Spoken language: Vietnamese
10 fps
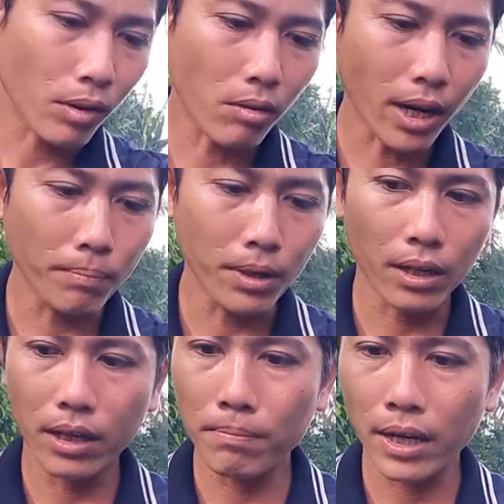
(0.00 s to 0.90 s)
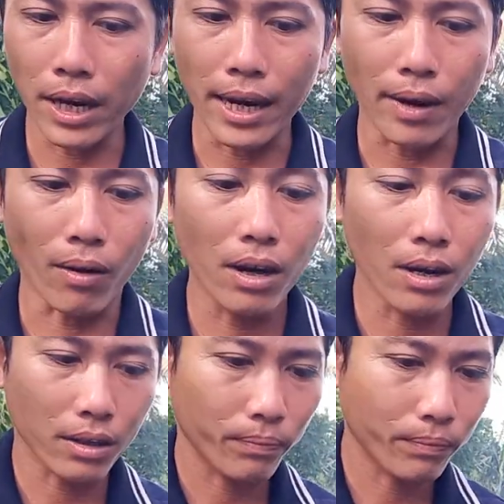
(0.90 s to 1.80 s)
có cách mình kiếm cái cây nhỏ
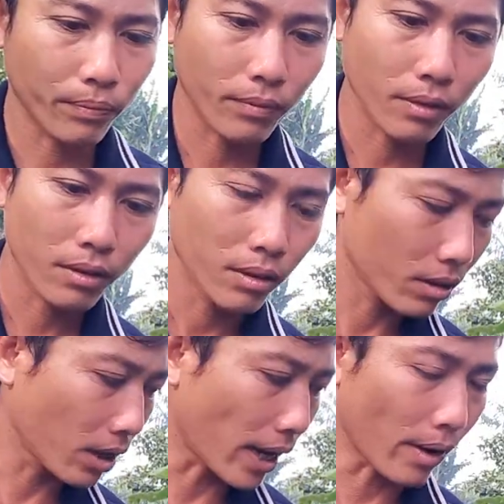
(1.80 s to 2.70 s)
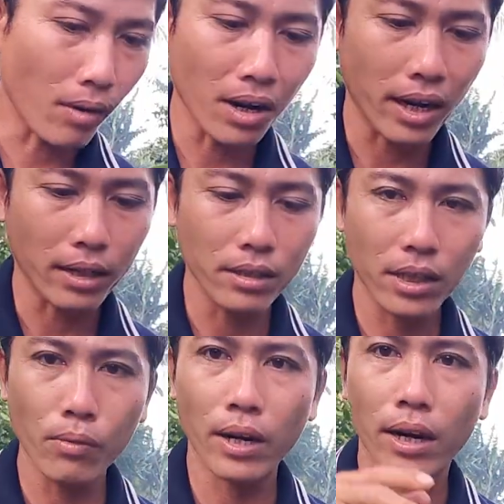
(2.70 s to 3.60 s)
hơn cây nhỏ hơn cái này tí
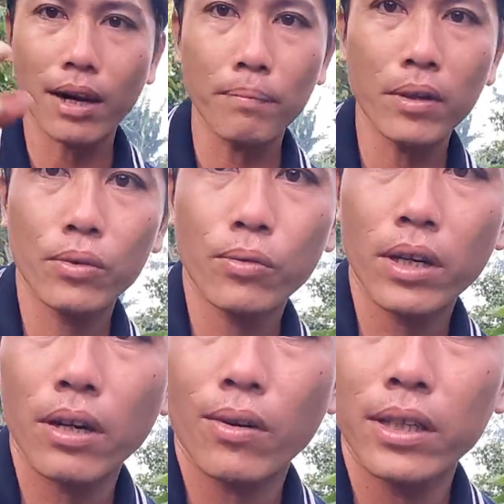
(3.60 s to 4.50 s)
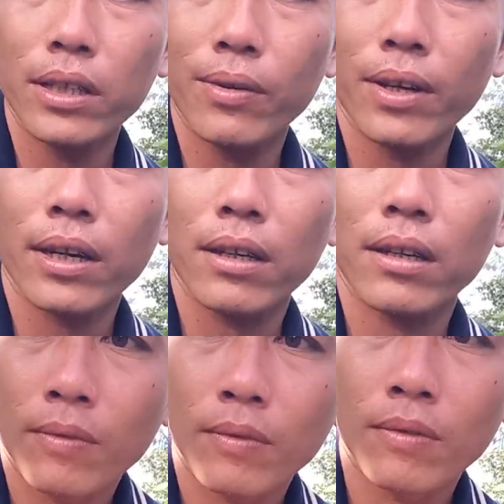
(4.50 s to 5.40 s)
xíu cái này cắm nó xuống hơi khó tí xíu ha
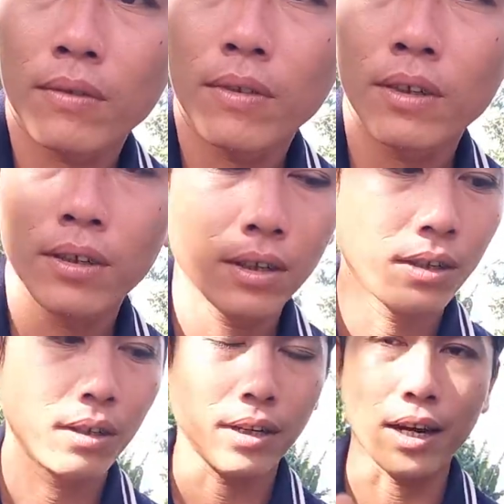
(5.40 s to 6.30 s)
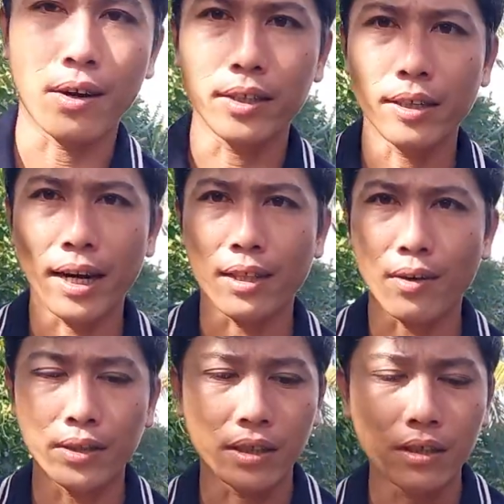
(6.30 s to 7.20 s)
vậy dạ rồi sau đây
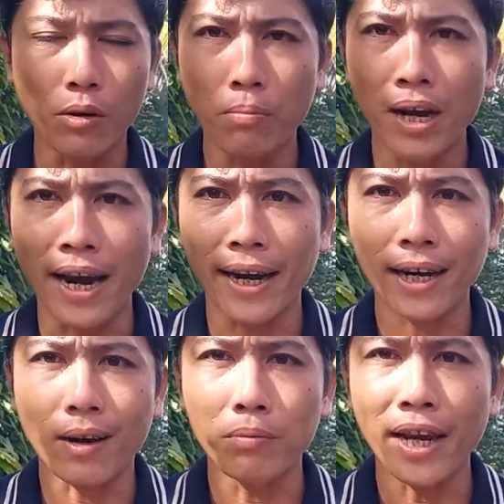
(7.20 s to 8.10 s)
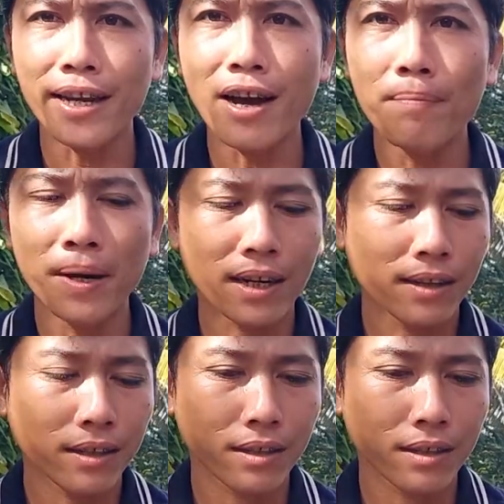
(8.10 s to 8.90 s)
toàn sử dụng hai cái cọng dây nhôm ha